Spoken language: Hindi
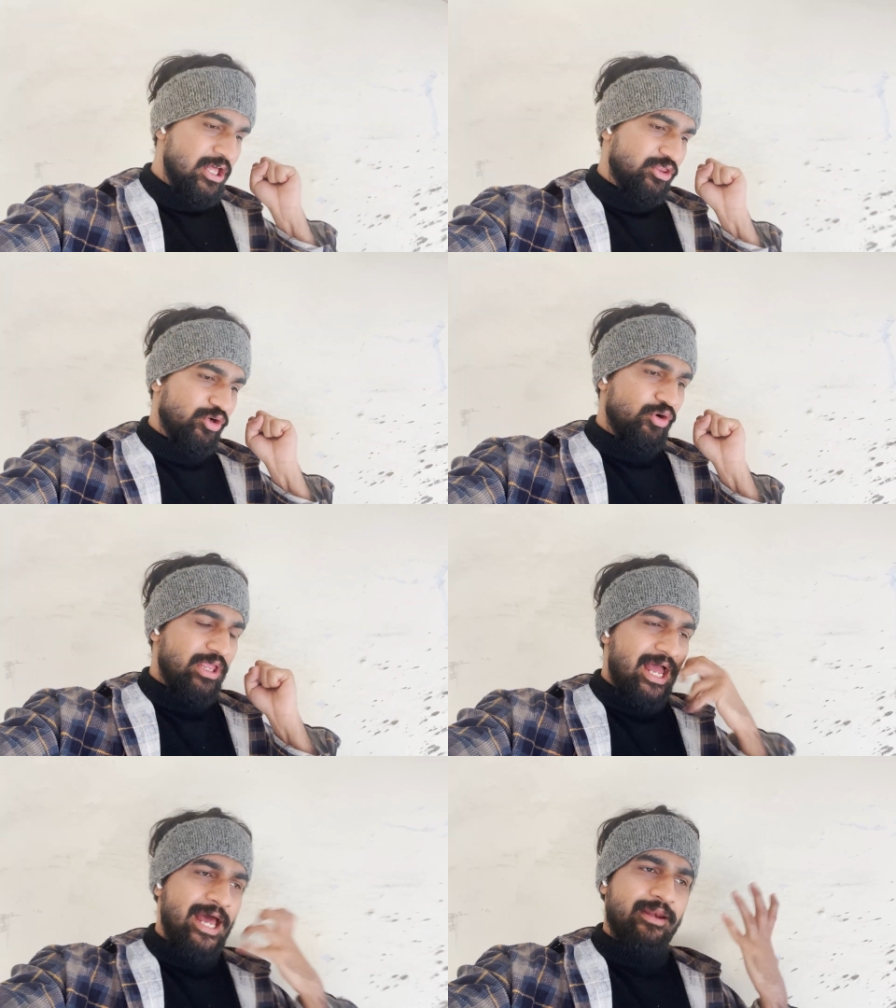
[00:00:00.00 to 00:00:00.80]
तो
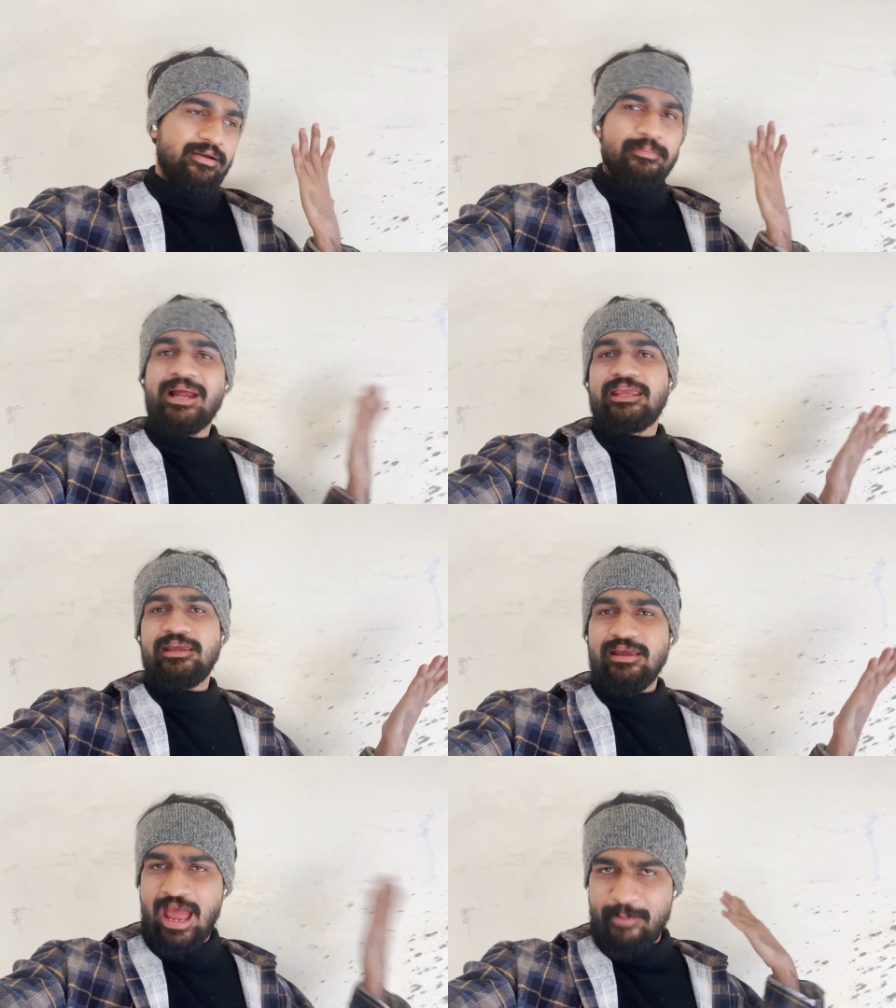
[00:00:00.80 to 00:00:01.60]
यार
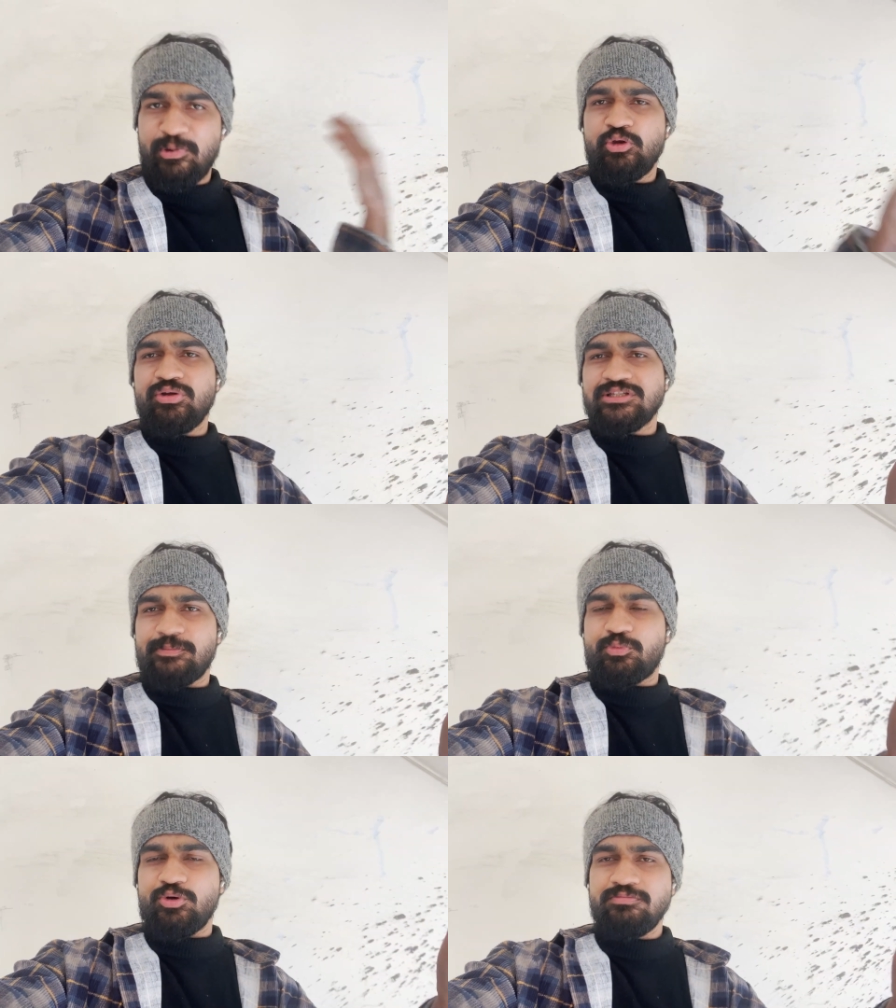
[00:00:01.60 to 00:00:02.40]
बाकी हैप्पी न्यू ईयर
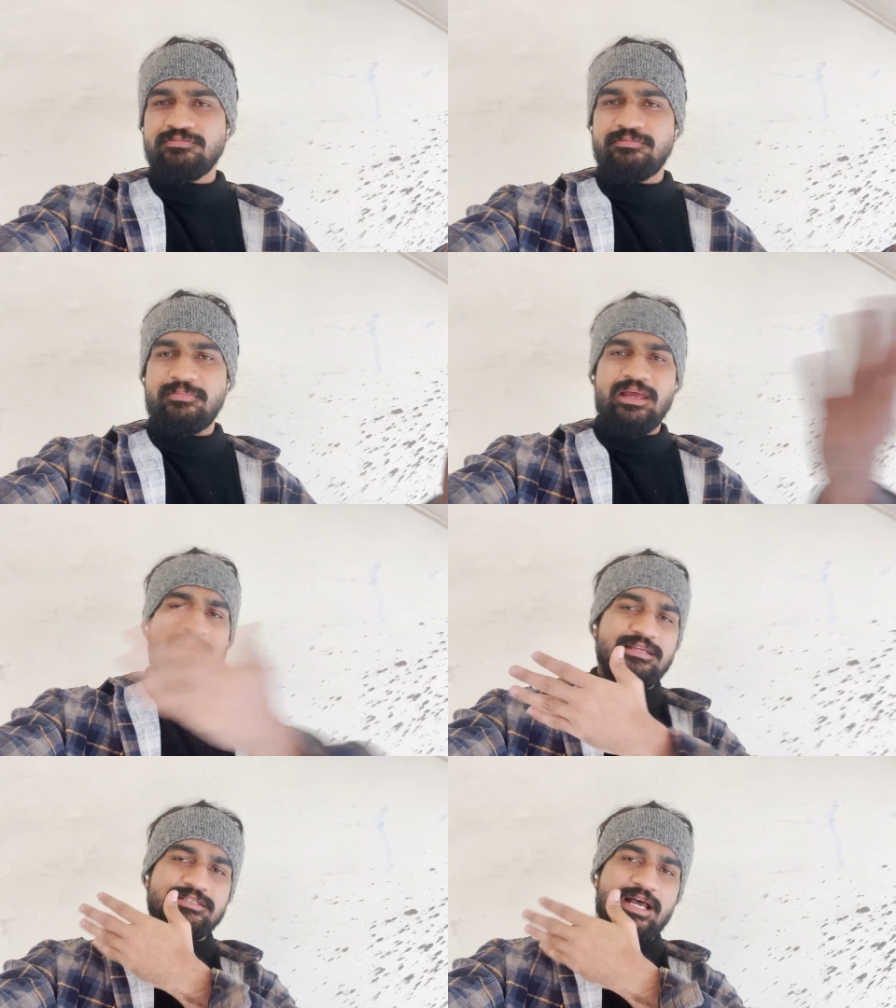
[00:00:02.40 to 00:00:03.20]
सबको
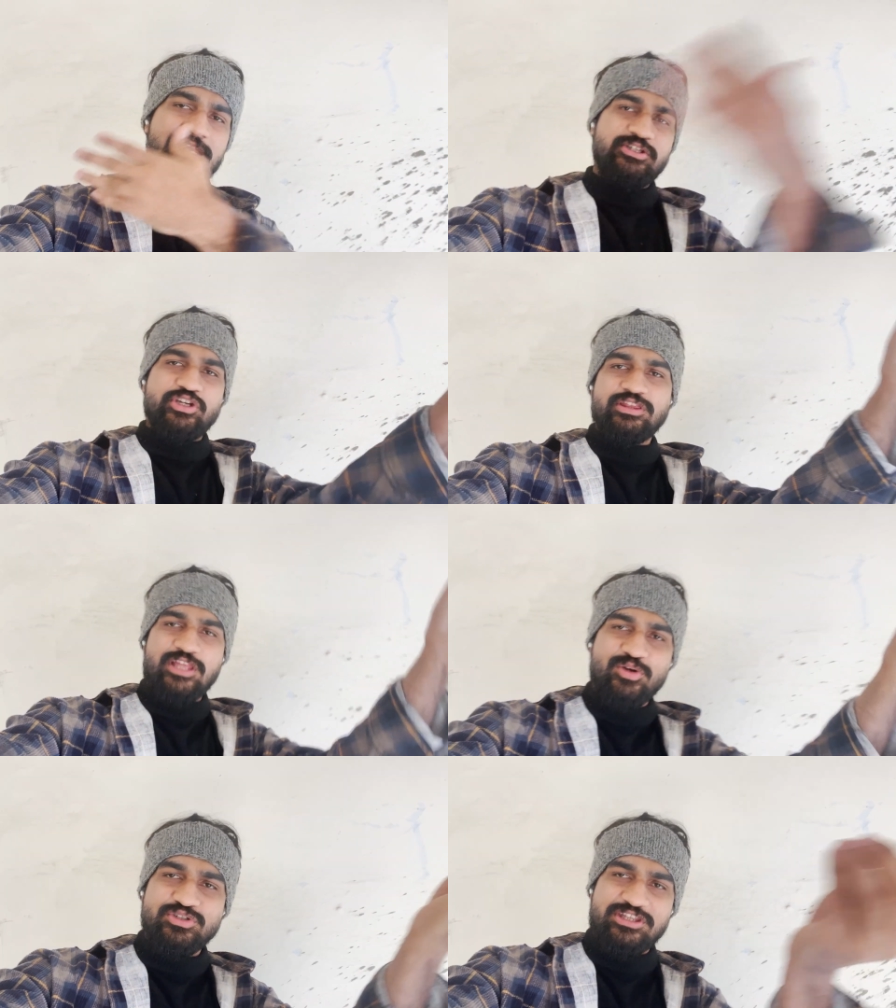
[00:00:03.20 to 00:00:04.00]
मेरी सारी
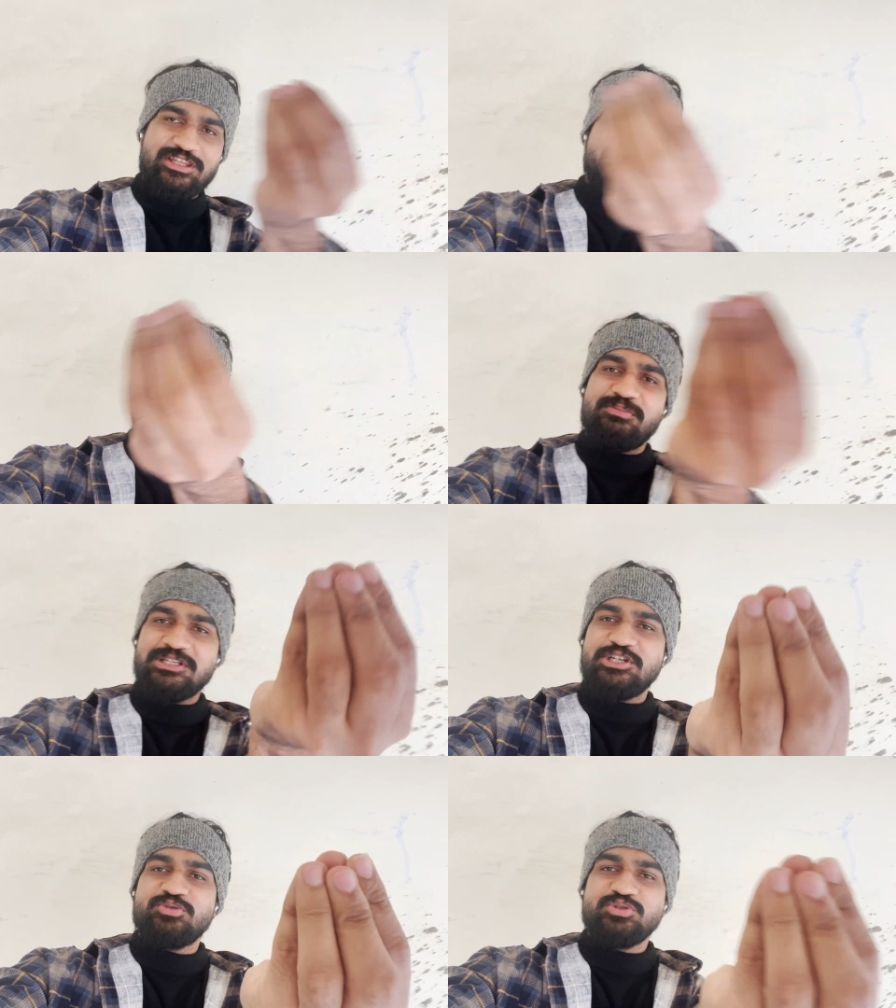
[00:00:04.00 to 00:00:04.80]
जनता को जितनी भी
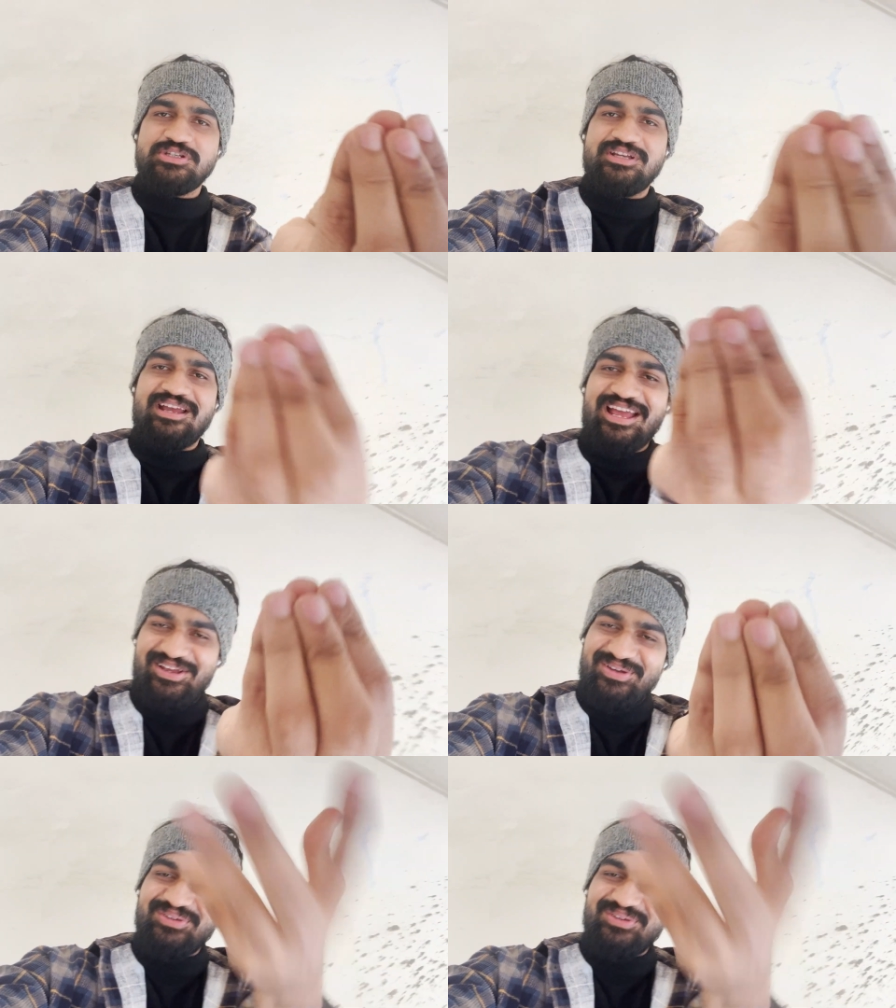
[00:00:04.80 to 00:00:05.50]
बची कुची है